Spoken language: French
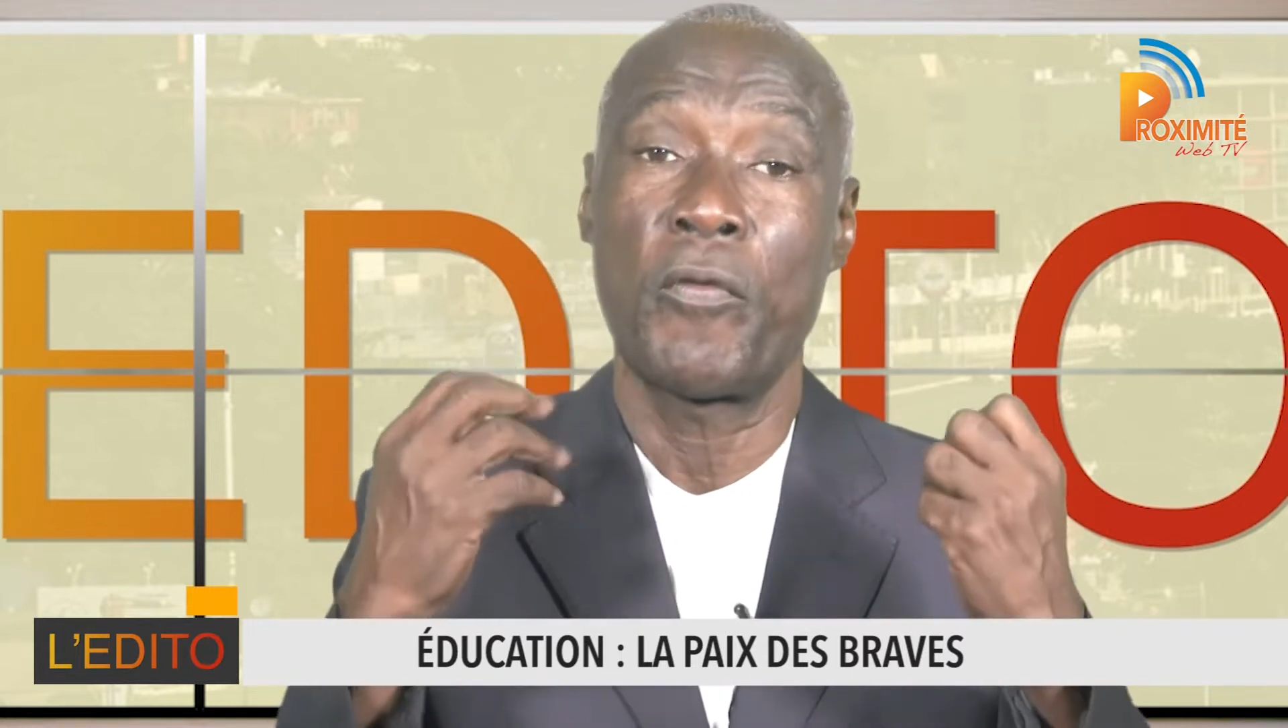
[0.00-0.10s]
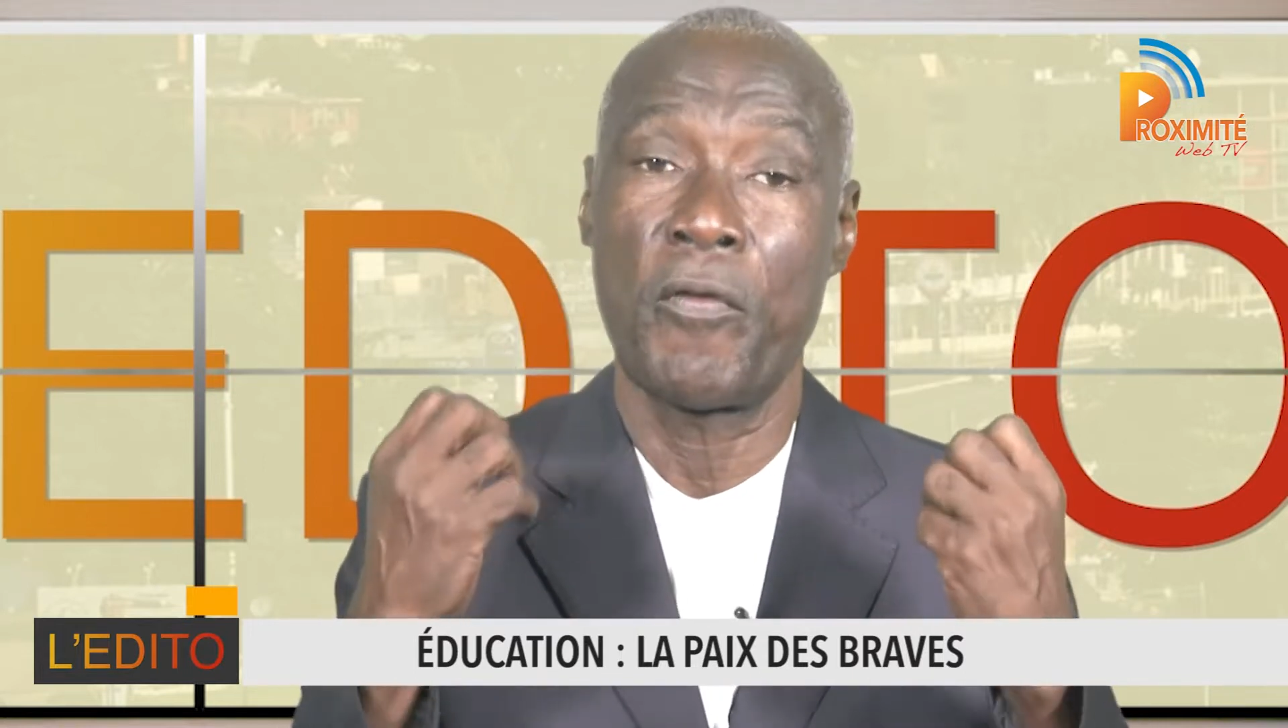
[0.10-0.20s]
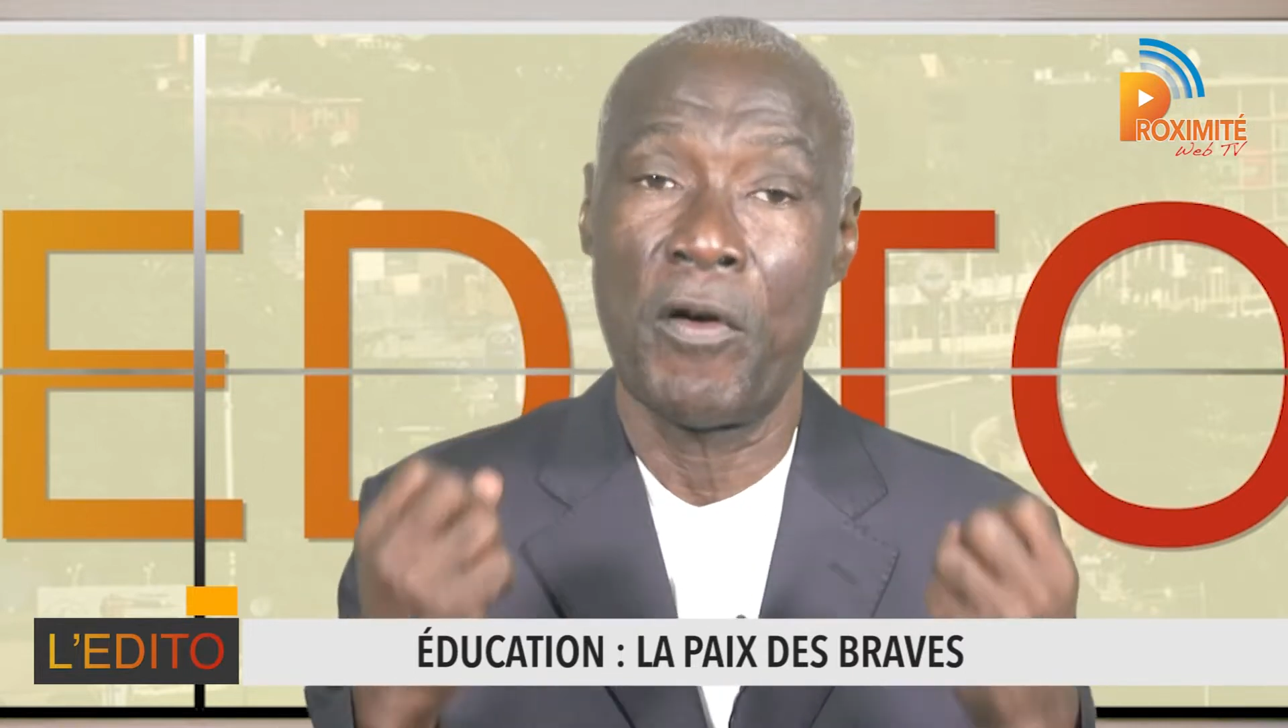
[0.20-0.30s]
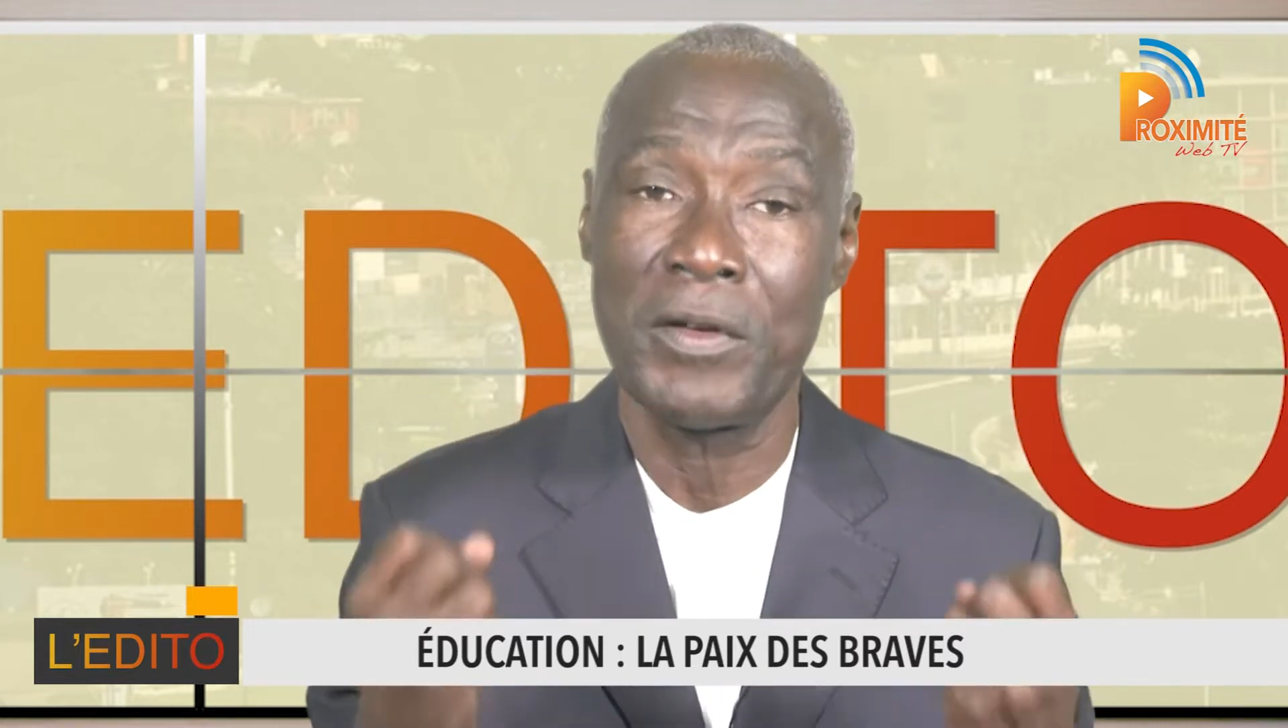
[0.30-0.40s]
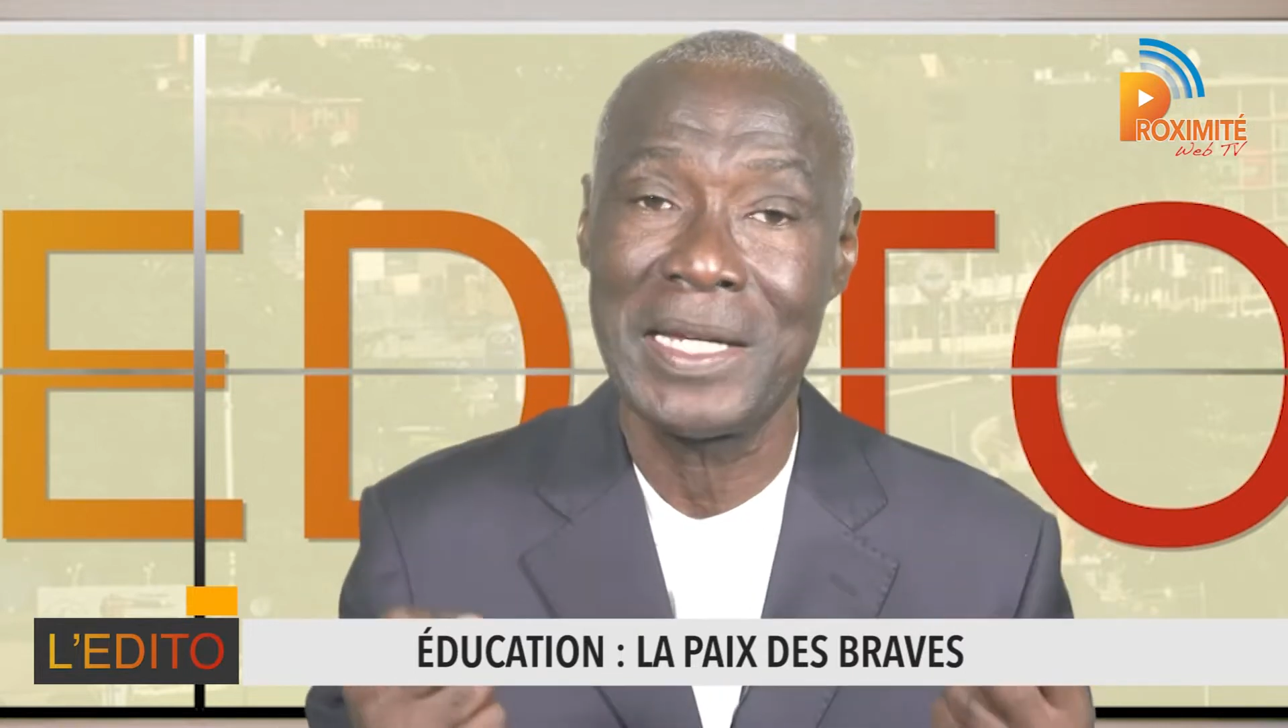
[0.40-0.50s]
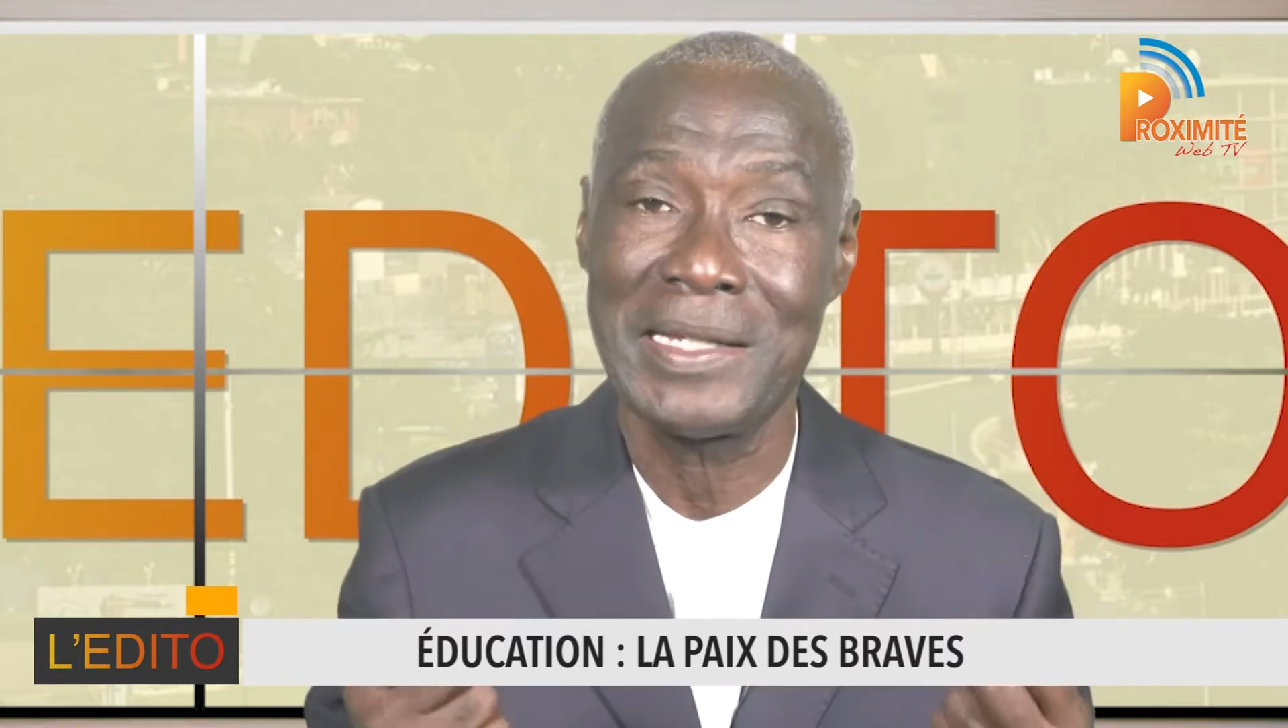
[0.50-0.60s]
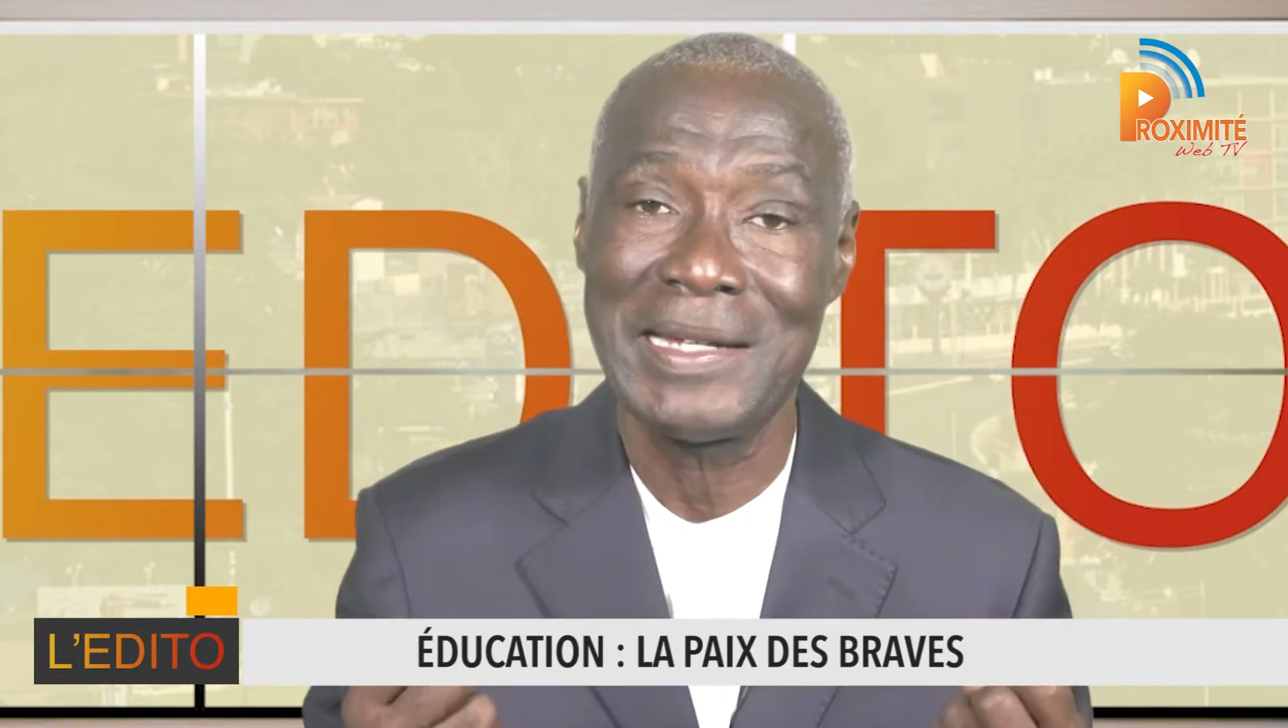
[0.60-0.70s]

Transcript: francs et